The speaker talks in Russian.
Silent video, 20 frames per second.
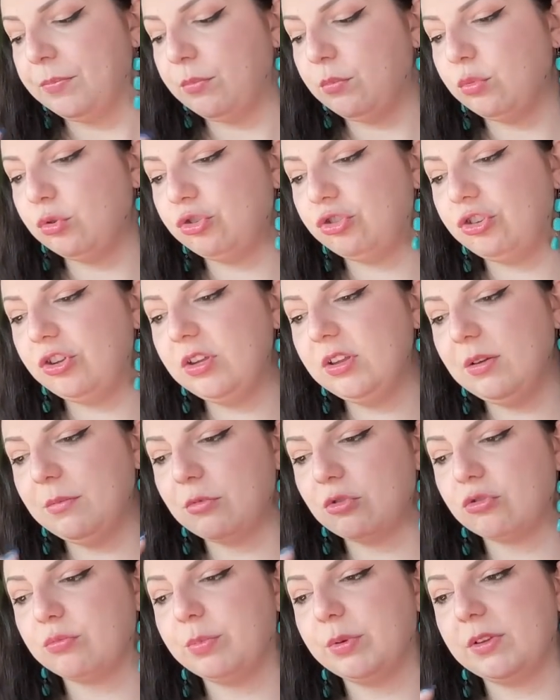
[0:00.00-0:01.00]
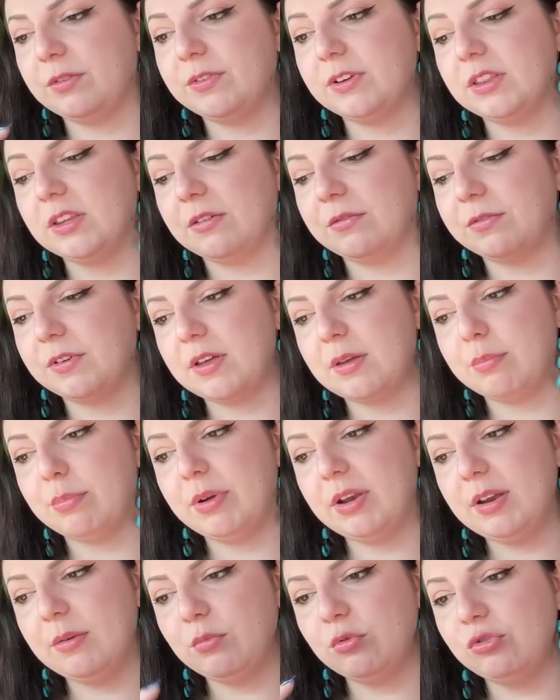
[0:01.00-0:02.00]
мужчина, может быть, вы на
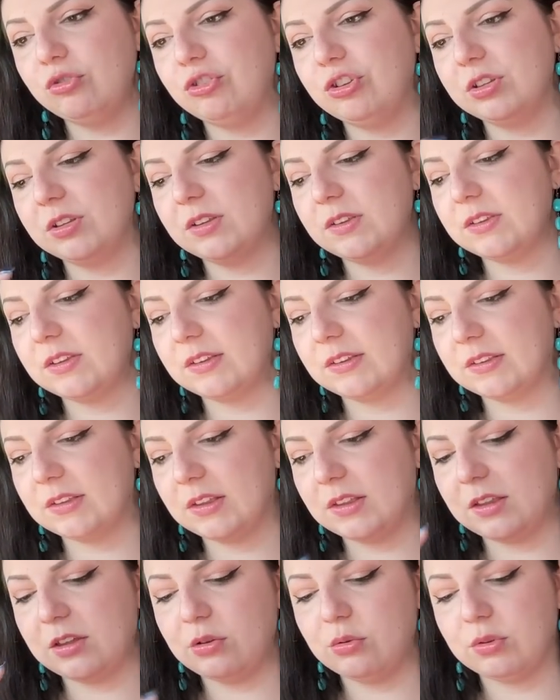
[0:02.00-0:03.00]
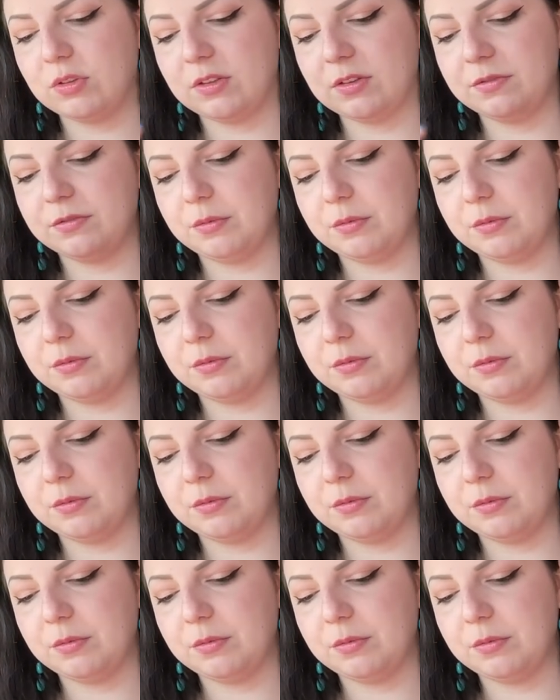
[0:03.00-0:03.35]
выборе мужчина, здесь задается